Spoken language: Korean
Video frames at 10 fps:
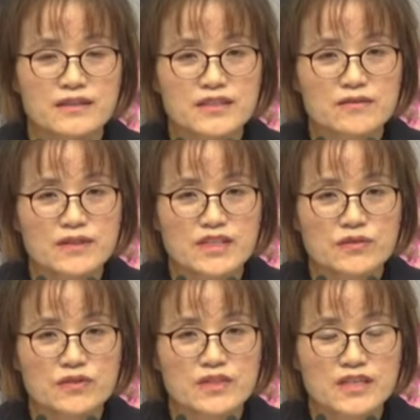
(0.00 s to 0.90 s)
그렇지만
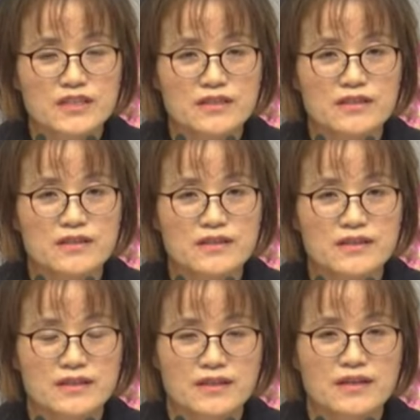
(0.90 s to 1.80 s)

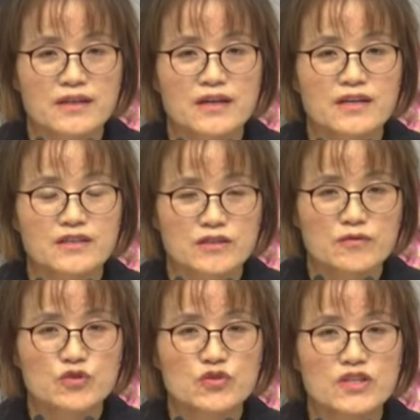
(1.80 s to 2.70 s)
예수님께서는
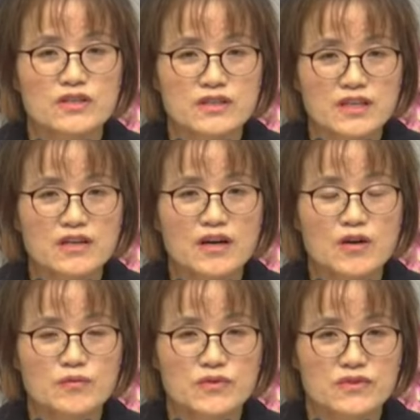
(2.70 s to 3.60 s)
그러면 주의 뜻대로
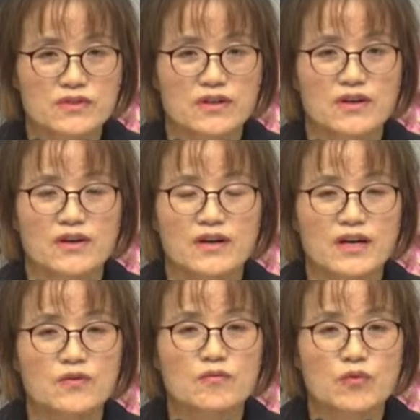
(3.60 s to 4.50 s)
하옵소서
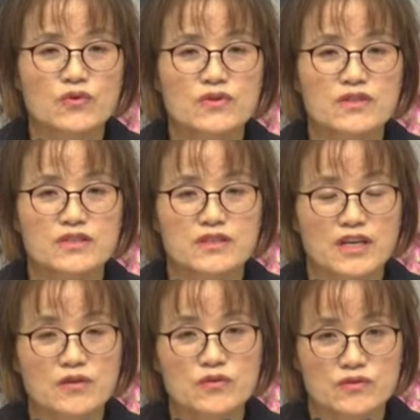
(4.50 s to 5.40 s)
하고 모든
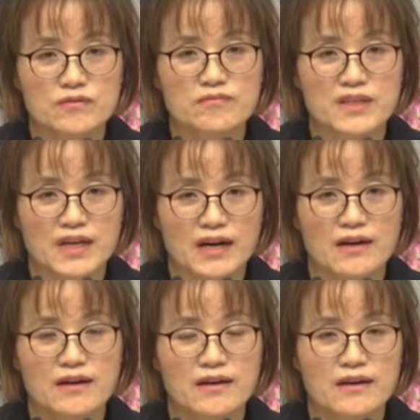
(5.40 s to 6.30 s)
것을
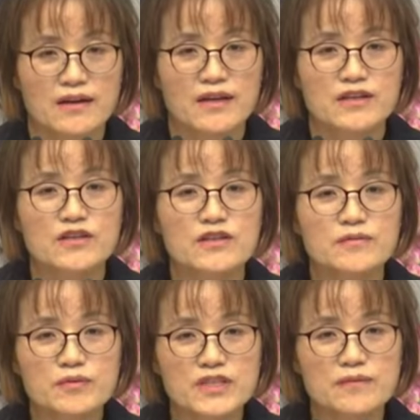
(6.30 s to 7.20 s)
내려놓습니다.
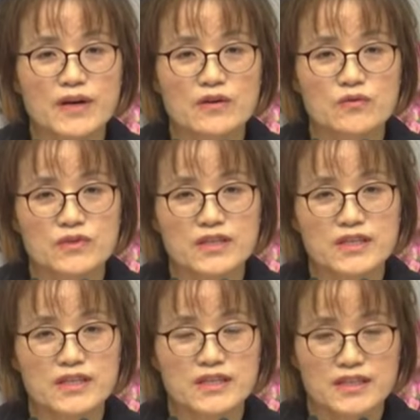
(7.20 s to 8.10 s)
그분이 바로
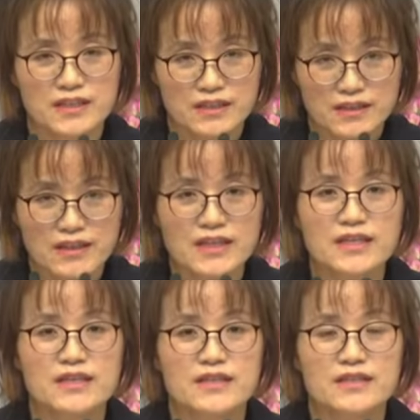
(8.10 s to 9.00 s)

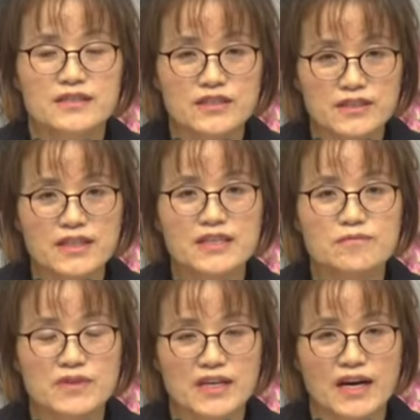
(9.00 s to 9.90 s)
우리의
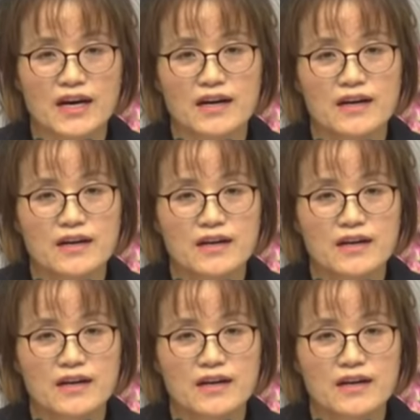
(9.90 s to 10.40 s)
첫자리입니다.